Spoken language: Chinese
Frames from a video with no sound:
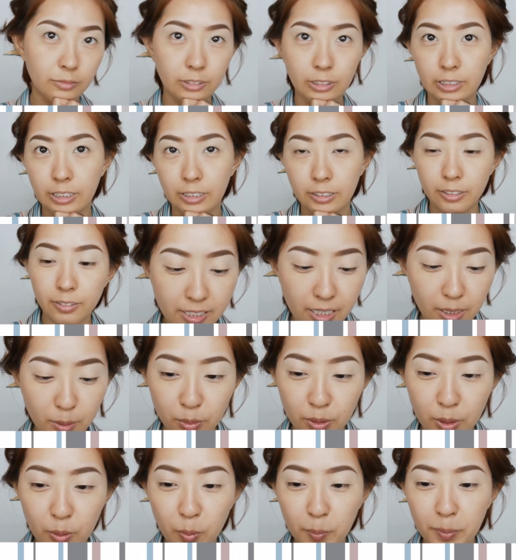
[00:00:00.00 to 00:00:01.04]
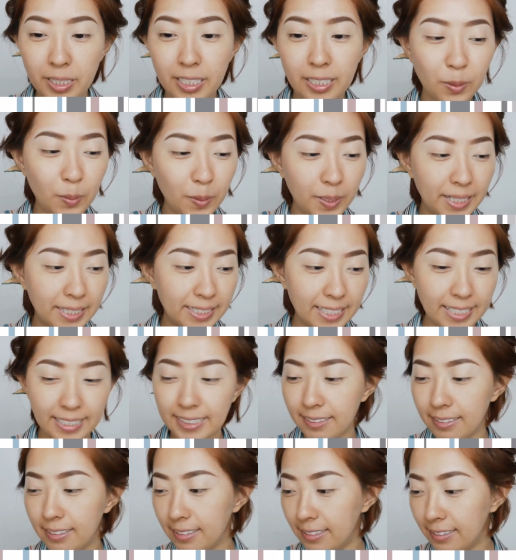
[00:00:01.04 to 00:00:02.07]
OK，下一步呢，我们来画眼
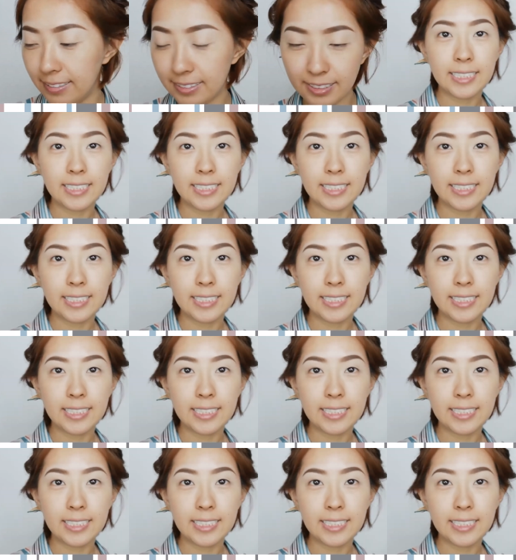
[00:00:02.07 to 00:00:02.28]
影。